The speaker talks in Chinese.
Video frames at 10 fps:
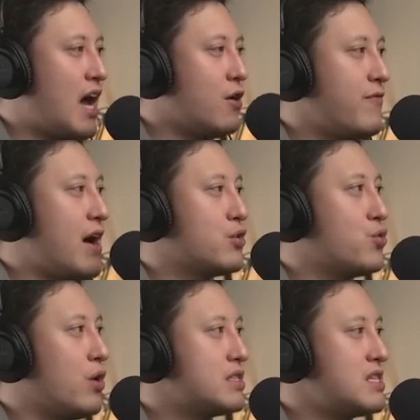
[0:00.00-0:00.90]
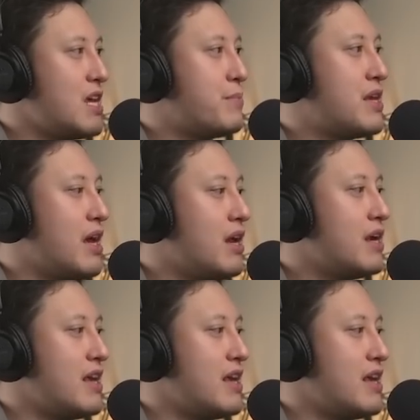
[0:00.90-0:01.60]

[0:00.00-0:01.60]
还有常多这一篇呢，